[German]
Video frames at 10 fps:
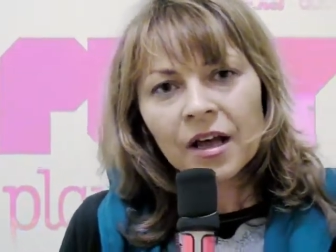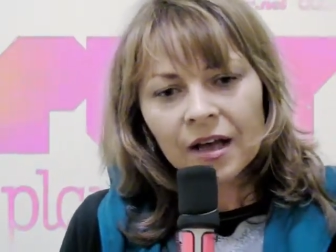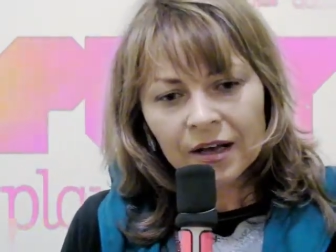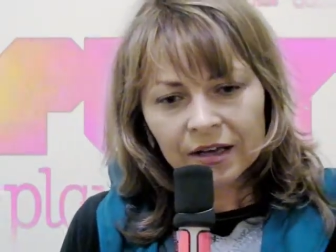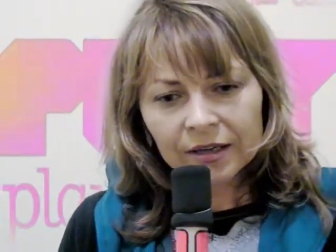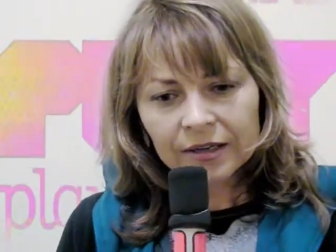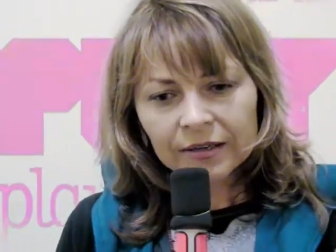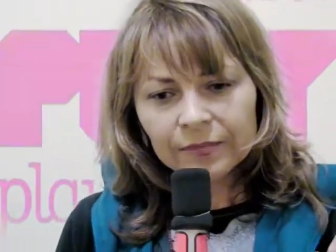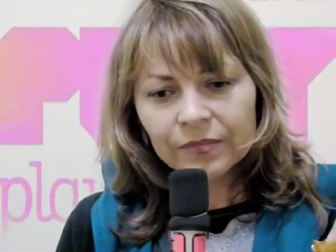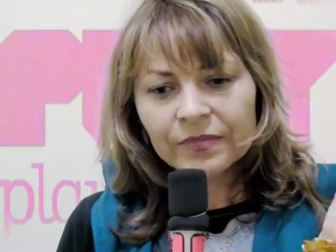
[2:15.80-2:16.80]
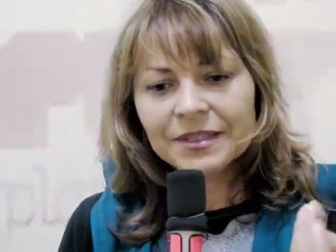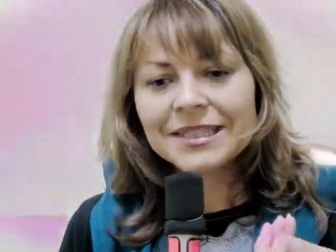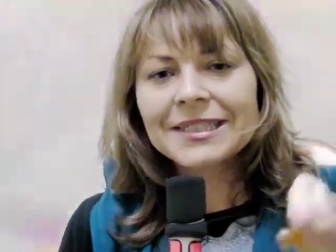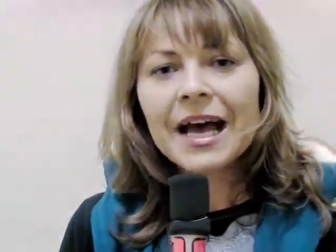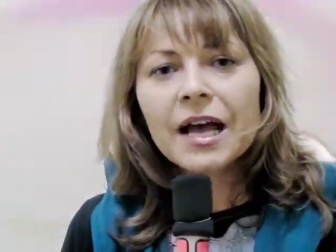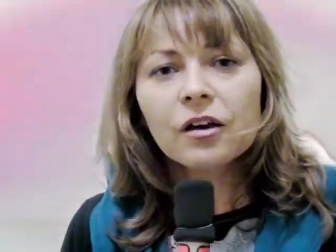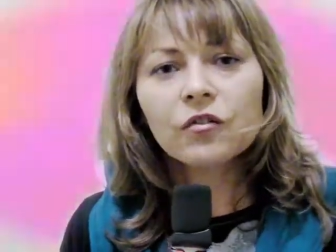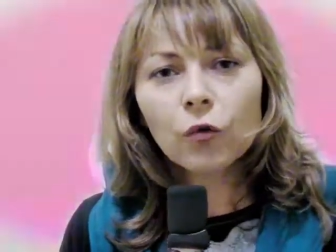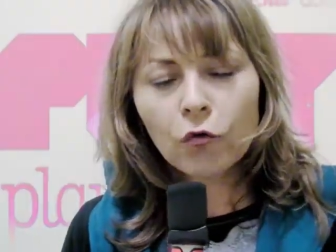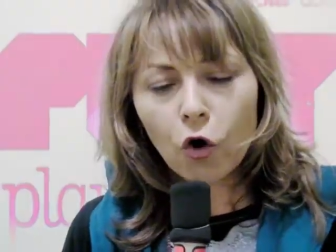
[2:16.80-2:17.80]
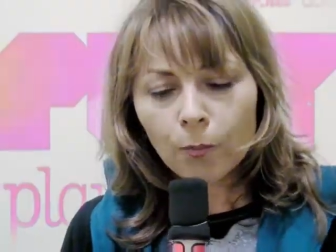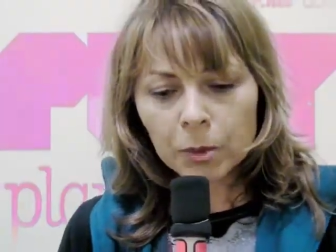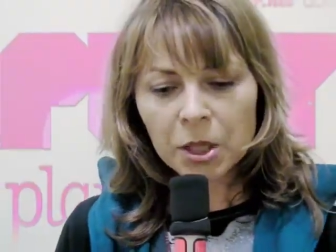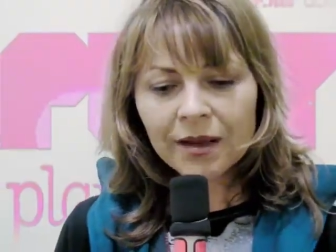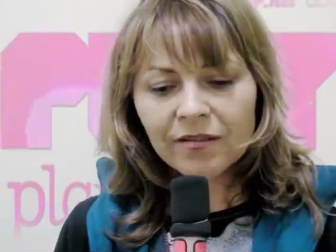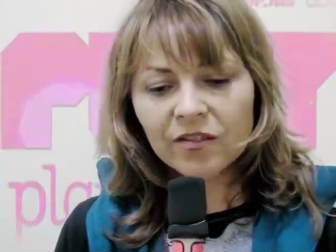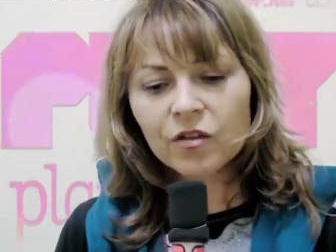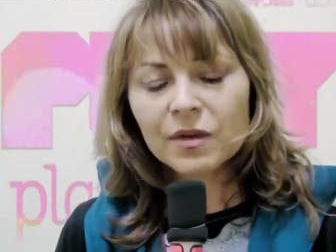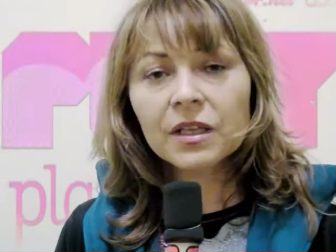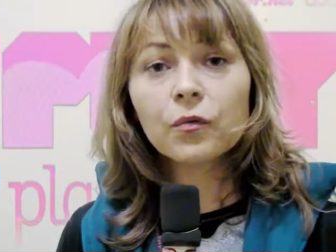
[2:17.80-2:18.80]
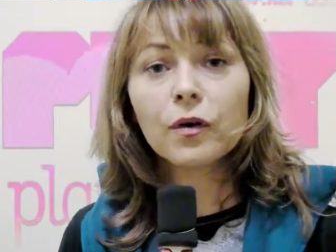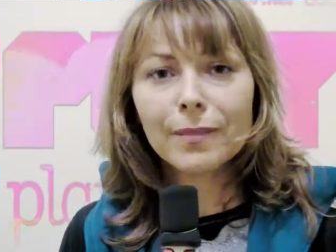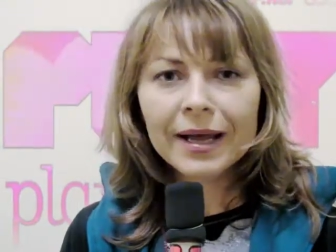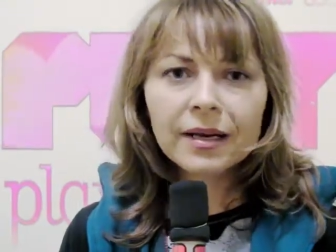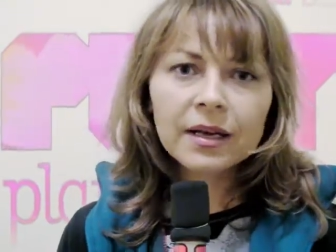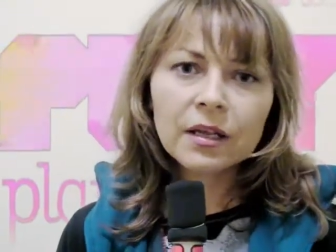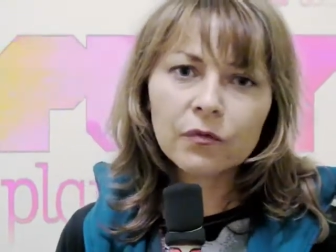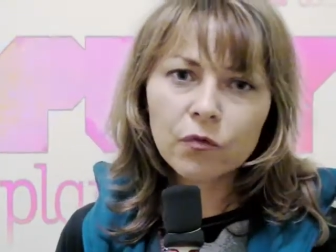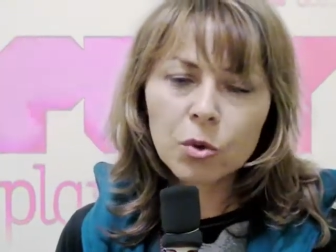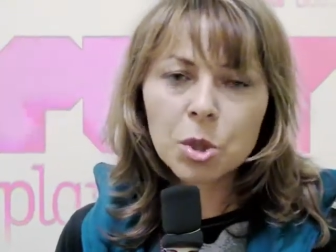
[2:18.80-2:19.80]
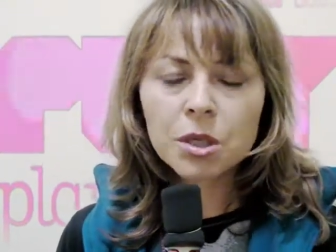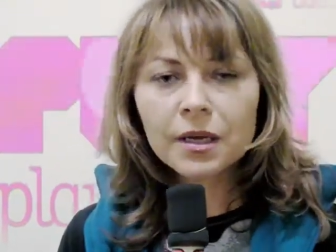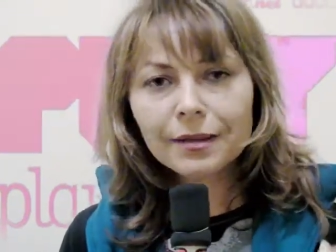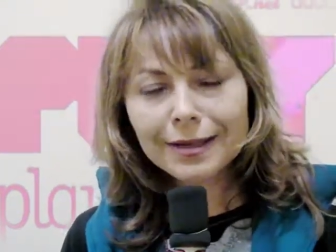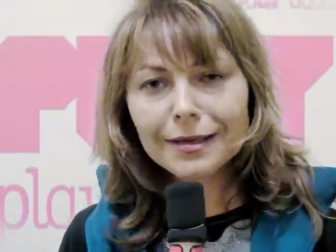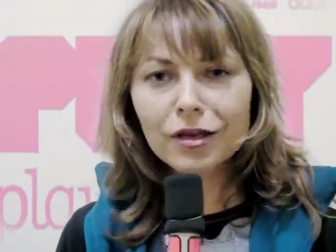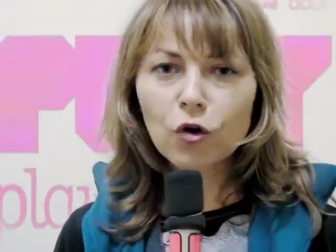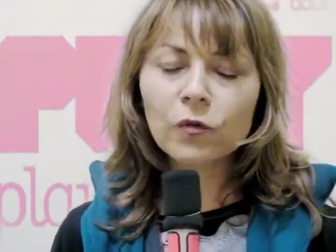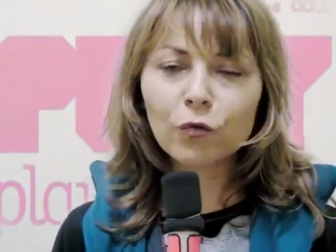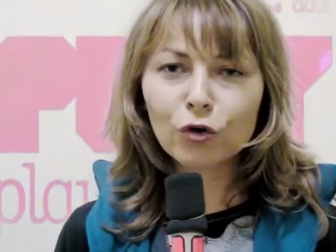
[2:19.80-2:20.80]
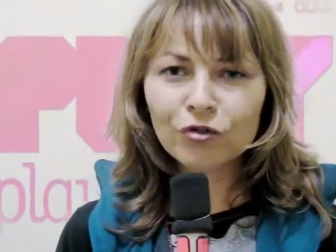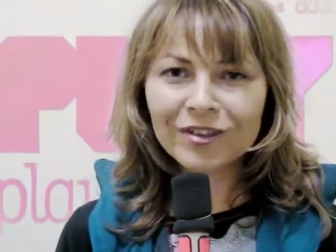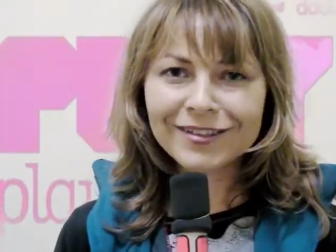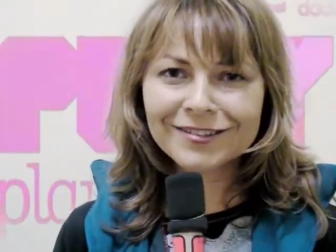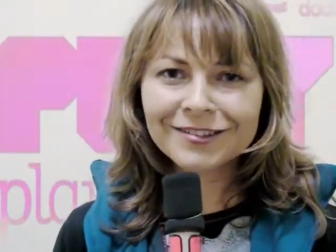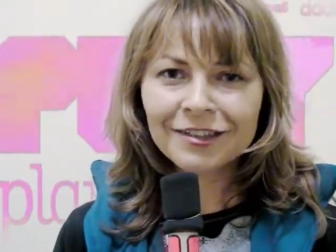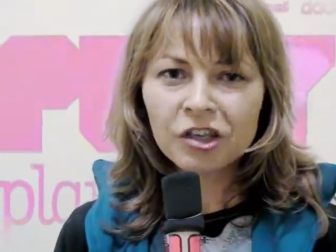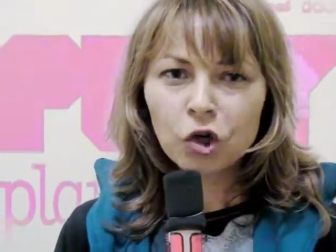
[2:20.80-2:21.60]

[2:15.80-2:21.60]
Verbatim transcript: äh, Desires of Objects, also mit den vermeintlichen Wünschen der Dinge konfrontiert.